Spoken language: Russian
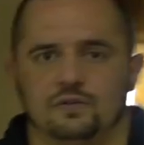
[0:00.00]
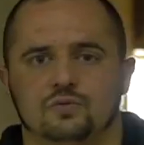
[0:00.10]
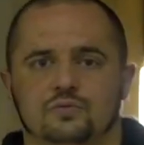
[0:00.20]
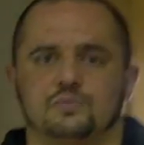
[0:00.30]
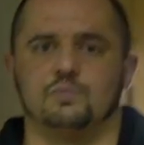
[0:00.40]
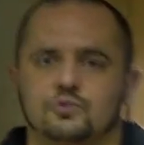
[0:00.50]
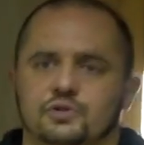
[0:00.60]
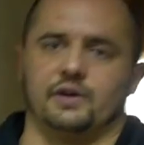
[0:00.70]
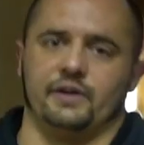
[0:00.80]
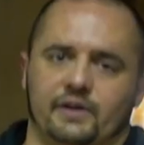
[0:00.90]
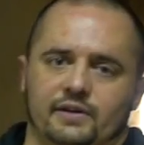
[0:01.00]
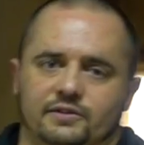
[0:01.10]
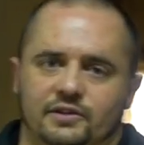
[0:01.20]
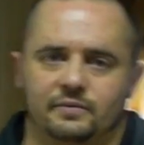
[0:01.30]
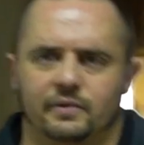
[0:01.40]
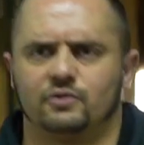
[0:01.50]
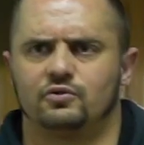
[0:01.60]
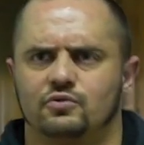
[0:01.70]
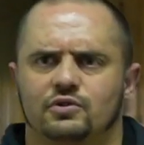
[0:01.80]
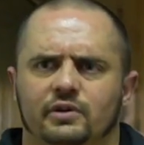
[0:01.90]
Ну, музыкой я
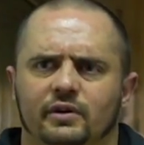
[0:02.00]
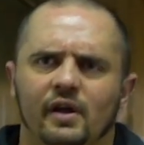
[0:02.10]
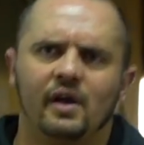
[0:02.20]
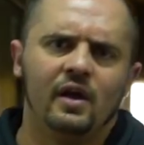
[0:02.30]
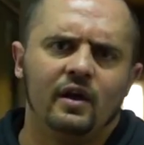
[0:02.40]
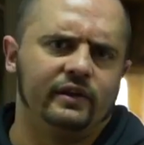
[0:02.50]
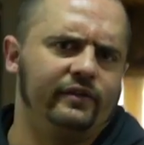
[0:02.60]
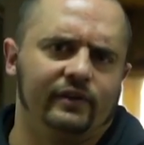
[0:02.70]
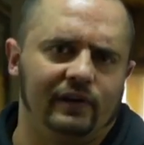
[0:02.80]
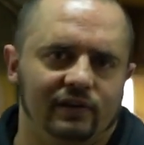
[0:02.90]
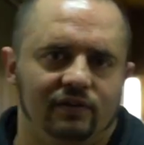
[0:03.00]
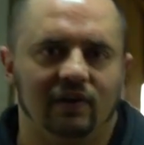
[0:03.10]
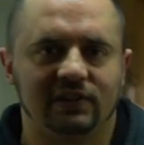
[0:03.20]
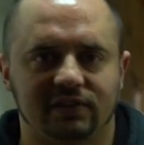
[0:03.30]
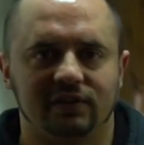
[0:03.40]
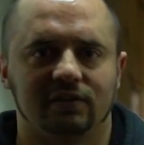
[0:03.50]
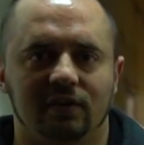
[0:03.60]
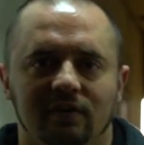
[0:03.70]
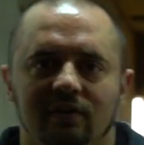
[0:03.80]
занимаюсь уже, наверное, лет 20.